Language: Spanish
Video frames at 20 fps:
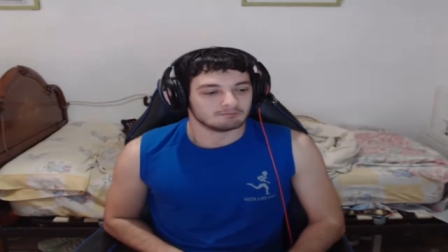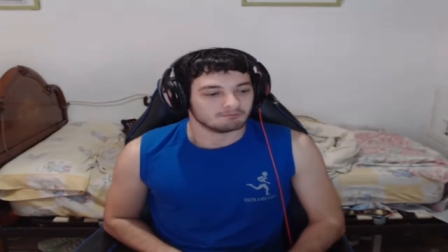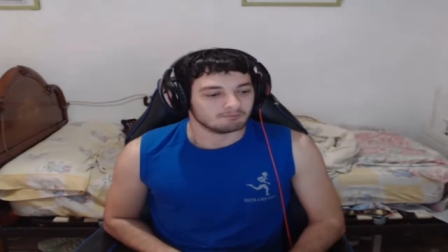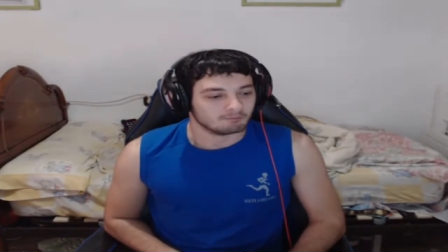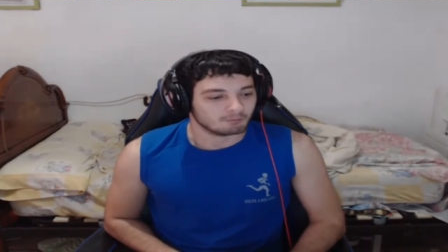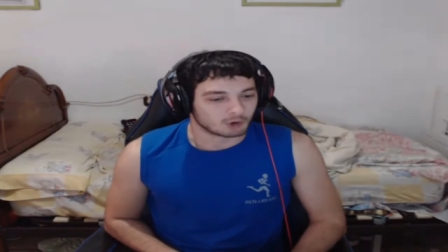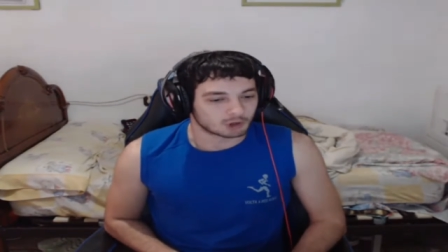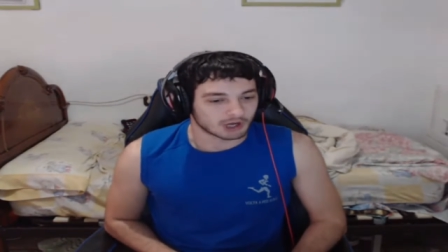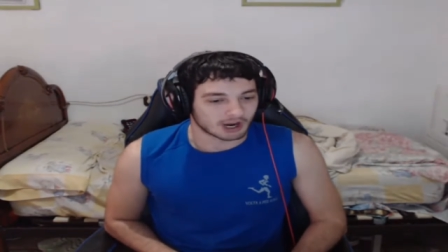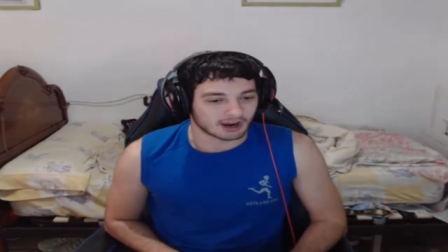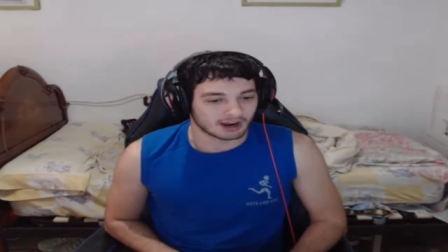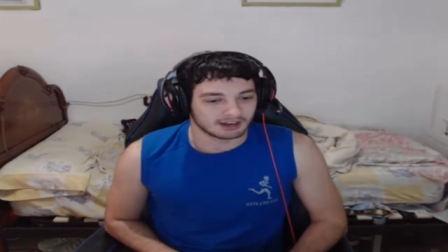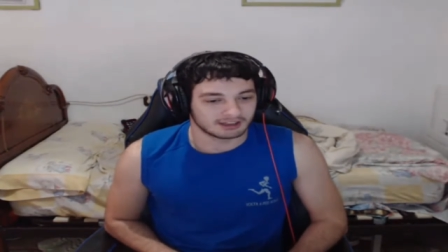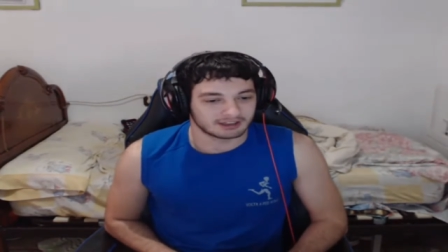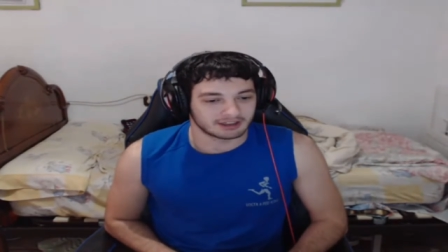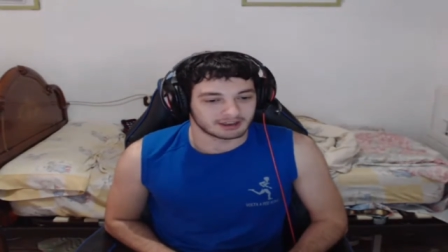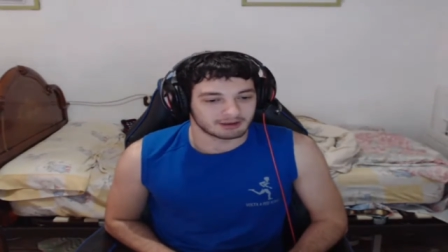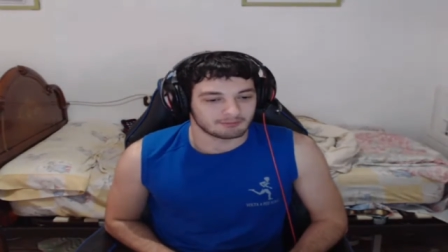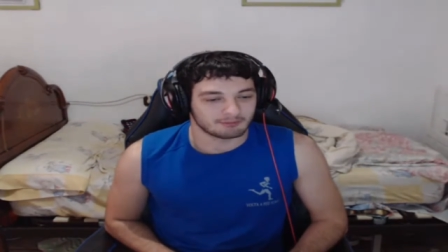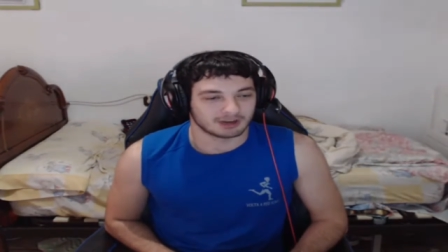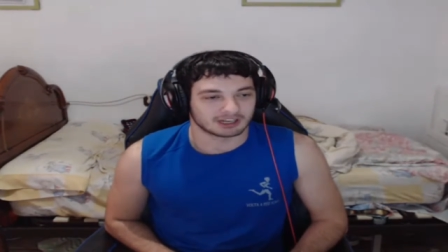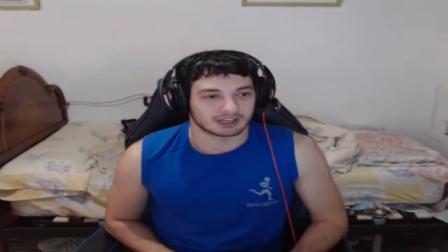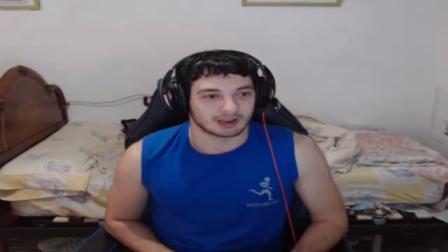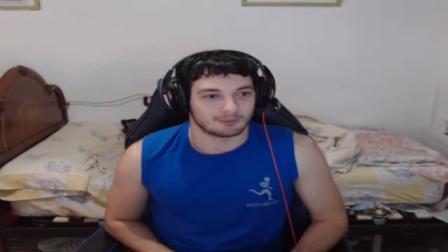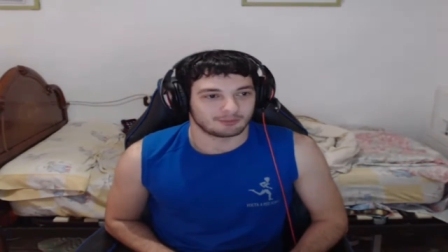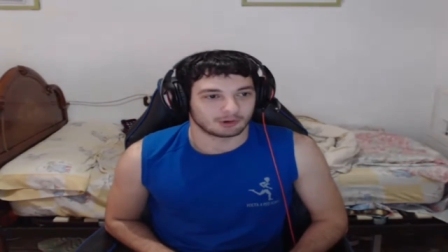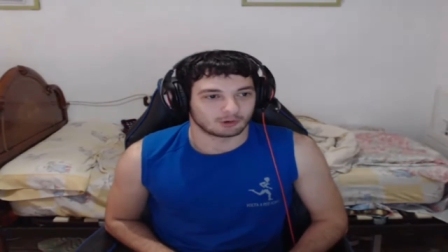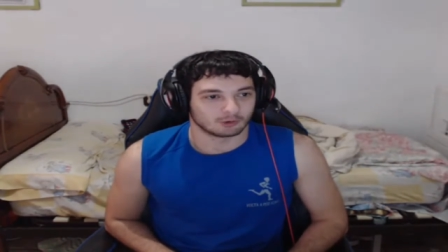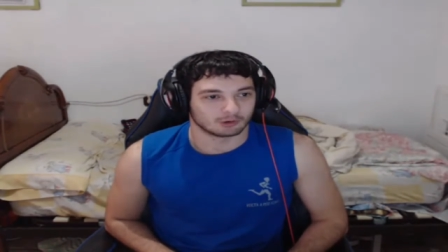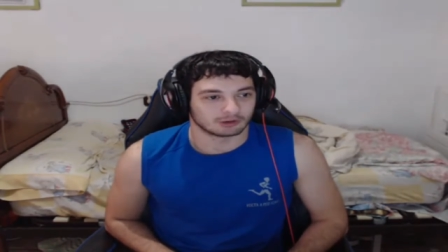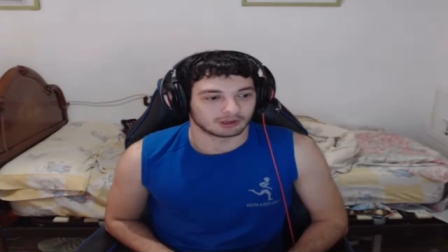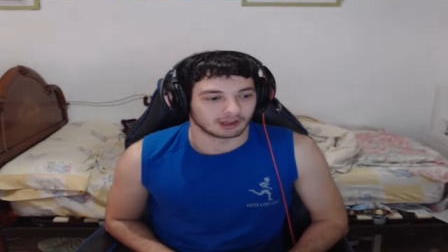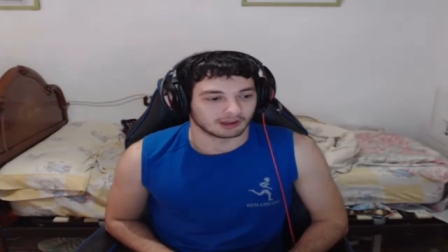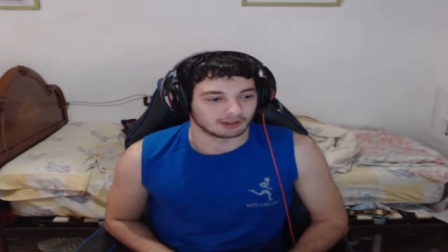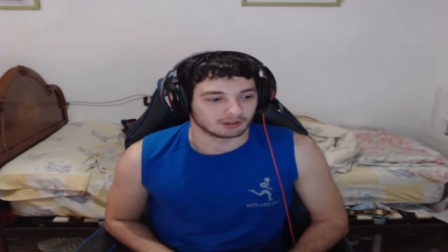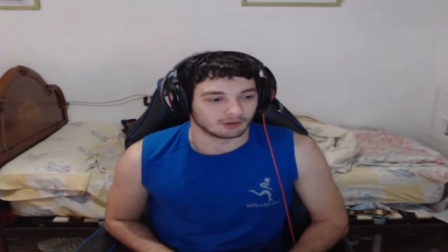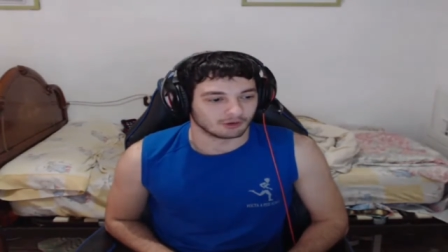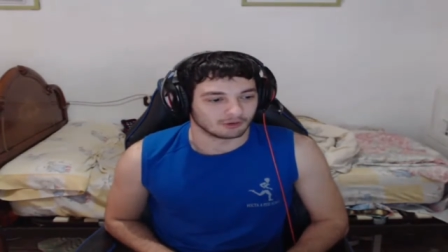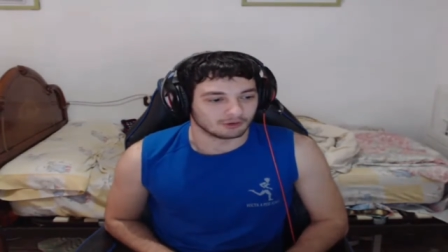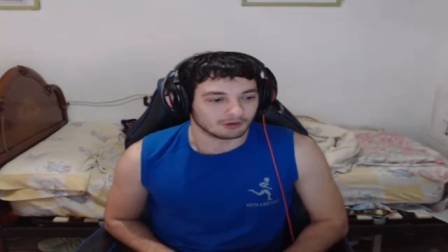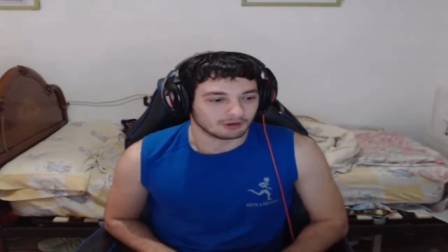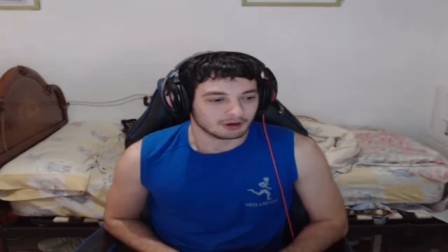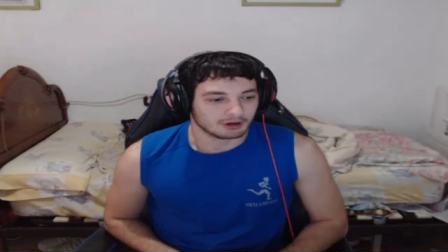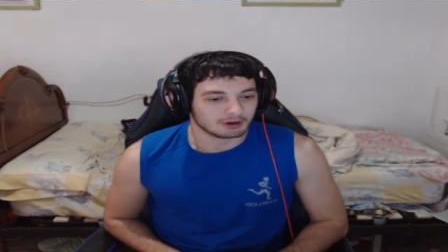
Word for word: mucha gente me está preguntando,